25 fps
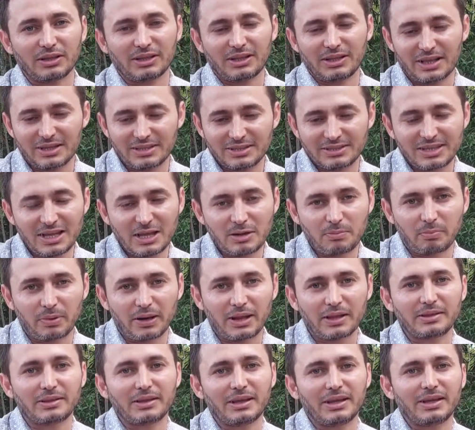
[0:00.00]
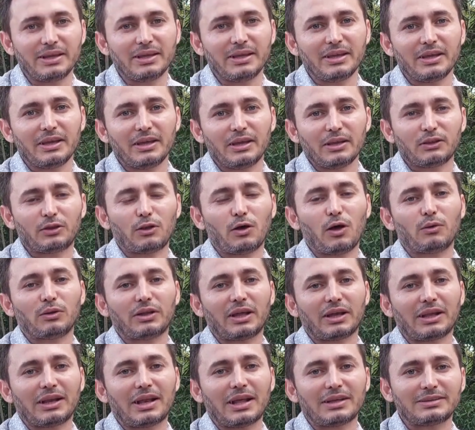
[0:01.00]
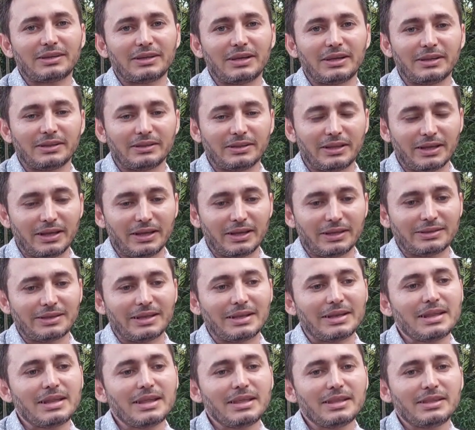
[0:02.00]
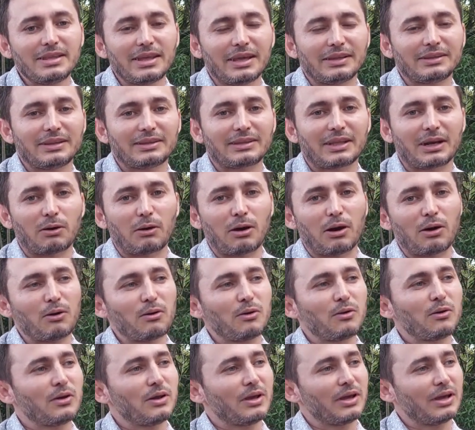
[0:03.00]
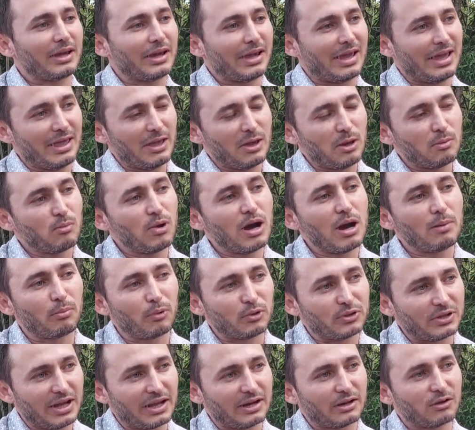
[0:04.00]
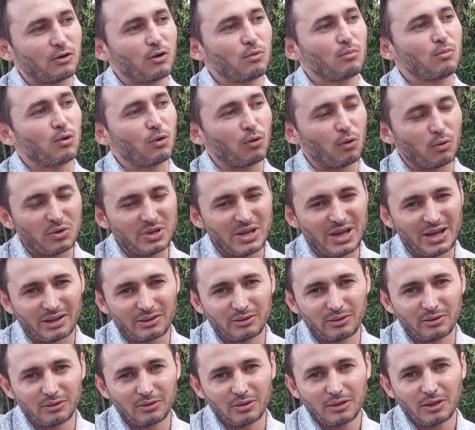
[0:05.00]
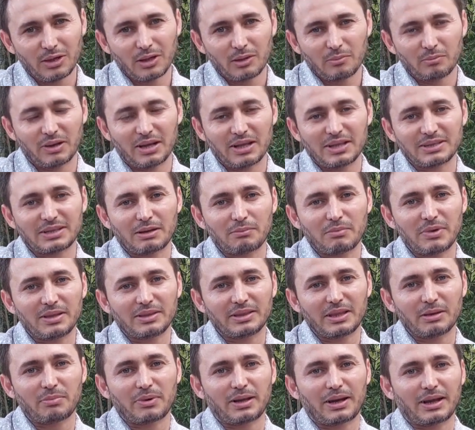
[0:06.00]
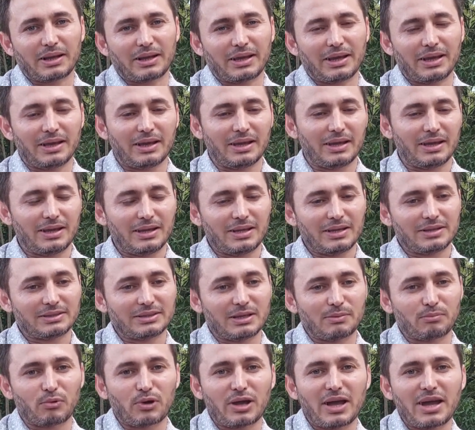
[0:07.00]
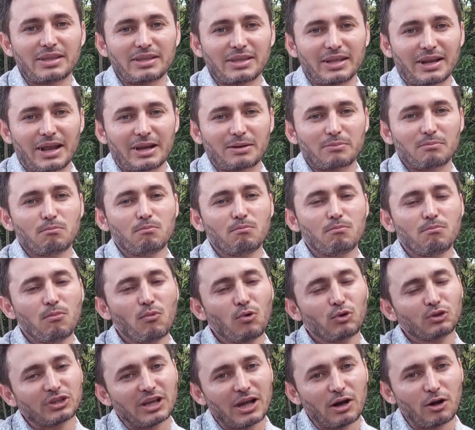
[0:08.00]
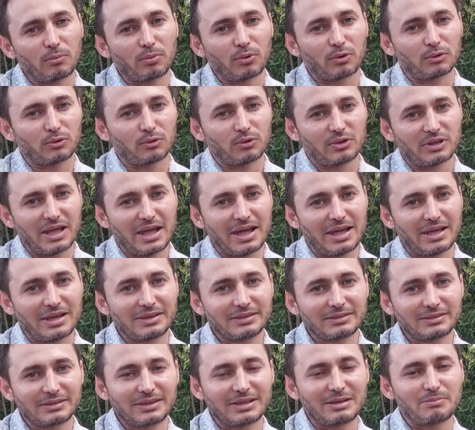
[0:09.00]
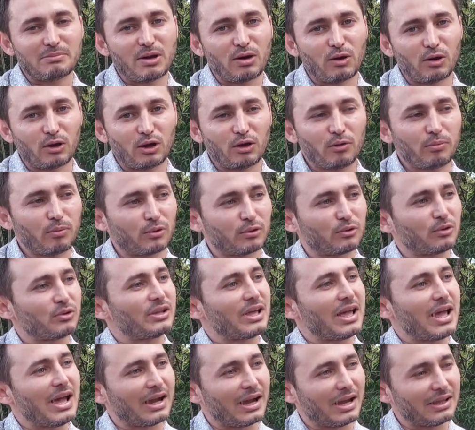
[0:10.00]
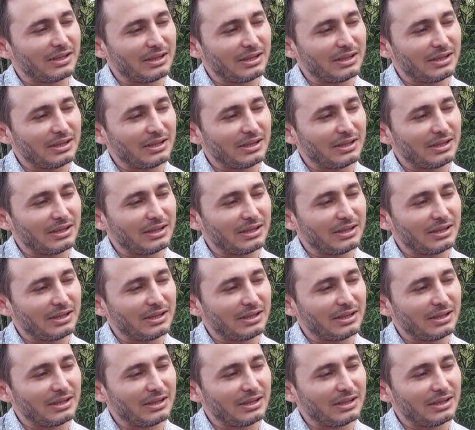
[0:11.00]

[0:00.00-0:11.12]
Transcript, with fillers: Desde allí se desprende toda una clase de, líneas de trabajo que debemos apoyar como gobierno precisamente para que se pueda generar muchas oportunidades y mejores oportunidades acá